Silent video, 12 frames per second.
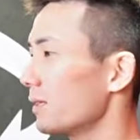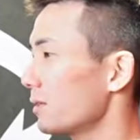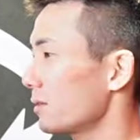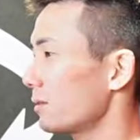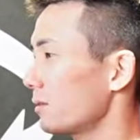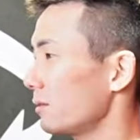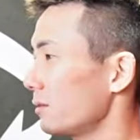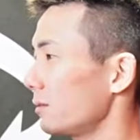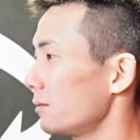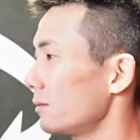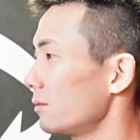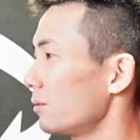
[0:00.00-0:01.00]

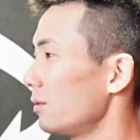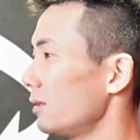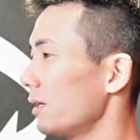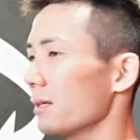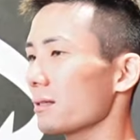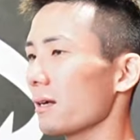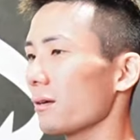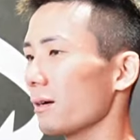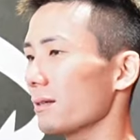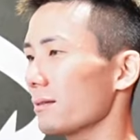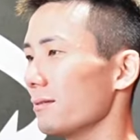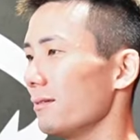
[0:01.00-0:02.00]
すごいダンサーの
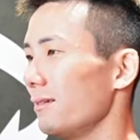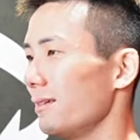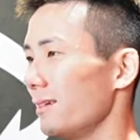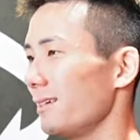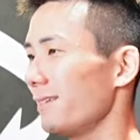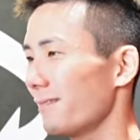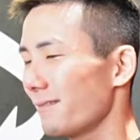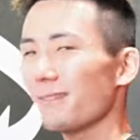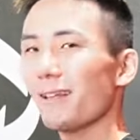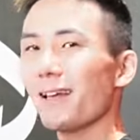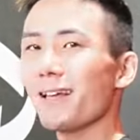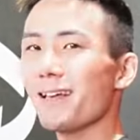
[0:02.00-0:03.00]
数
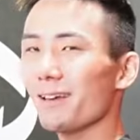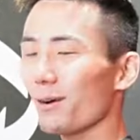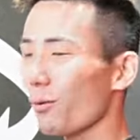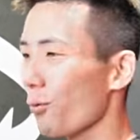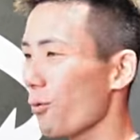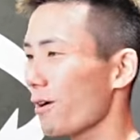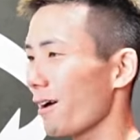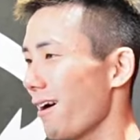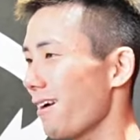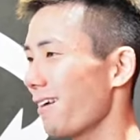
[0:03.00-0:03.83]
豪華